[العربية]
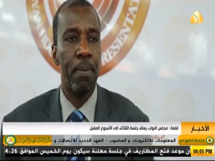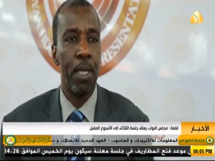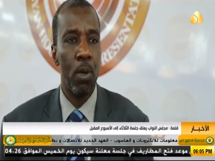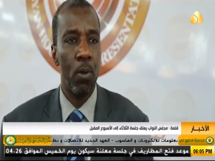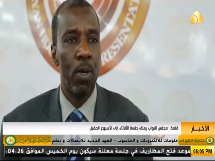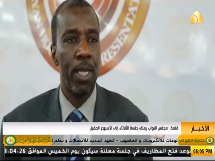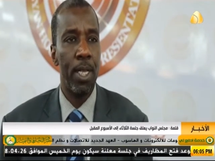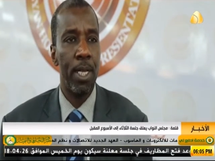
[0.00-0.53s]

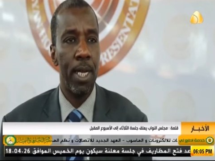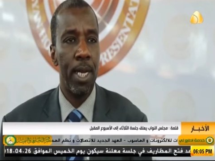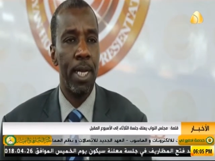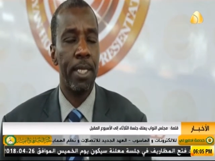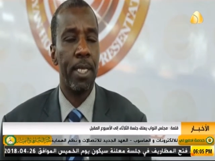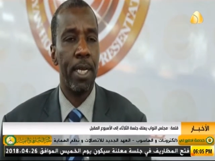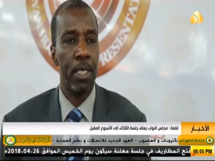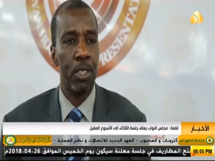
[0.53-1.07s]
الأول آه،
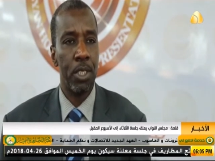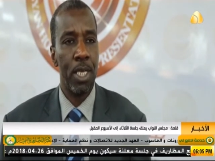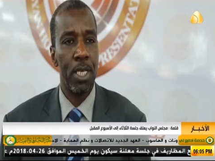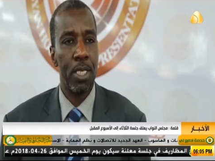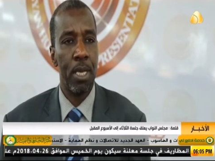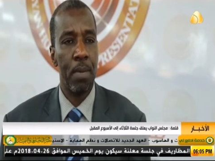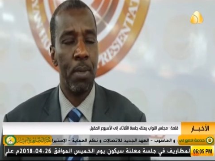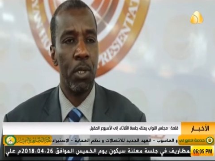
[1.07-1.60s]
دار
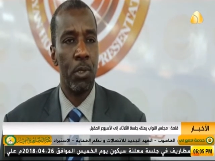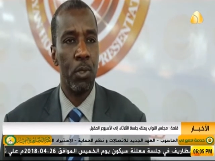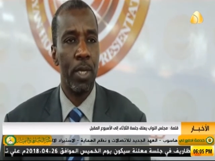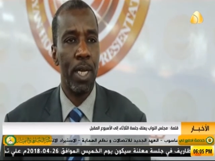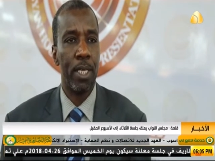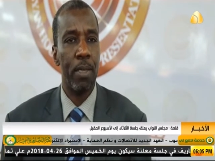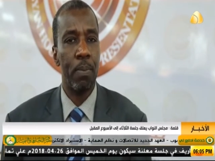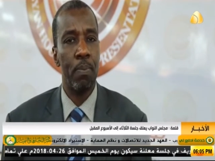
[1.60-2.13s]
الجلسة بحضور
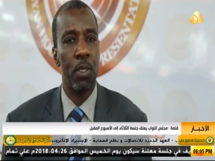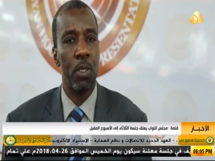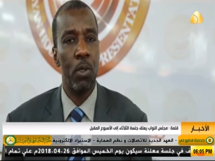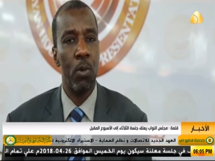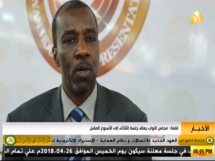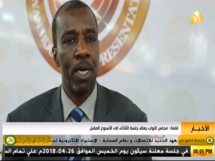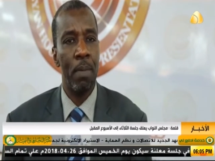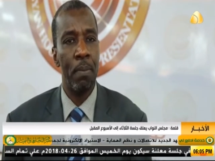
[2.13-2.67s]
عدد من
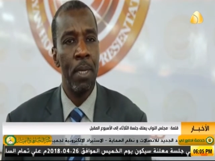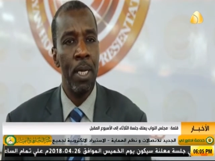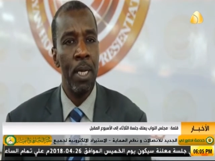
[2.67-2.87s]
النواب